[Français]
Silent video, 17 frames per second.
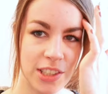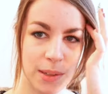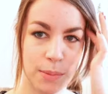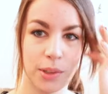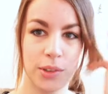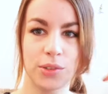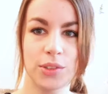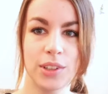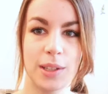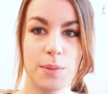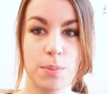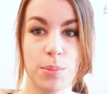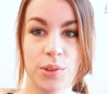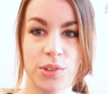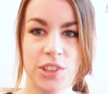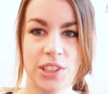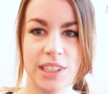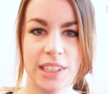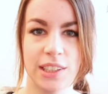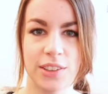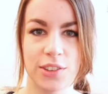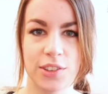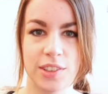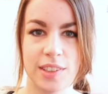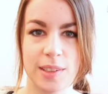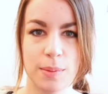J'ai l'impression d'être penchée,
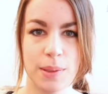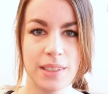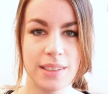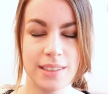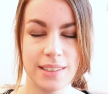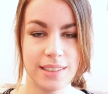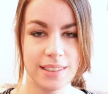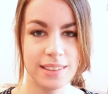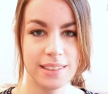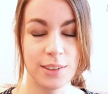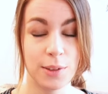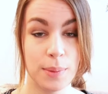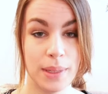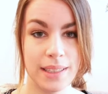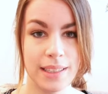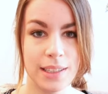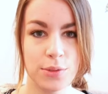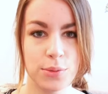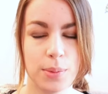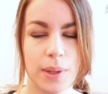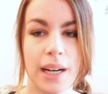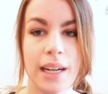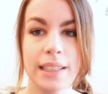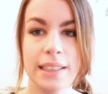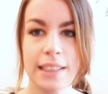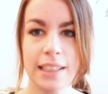alors je sais pas si c'est dans ma tête ou
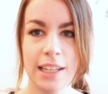pas.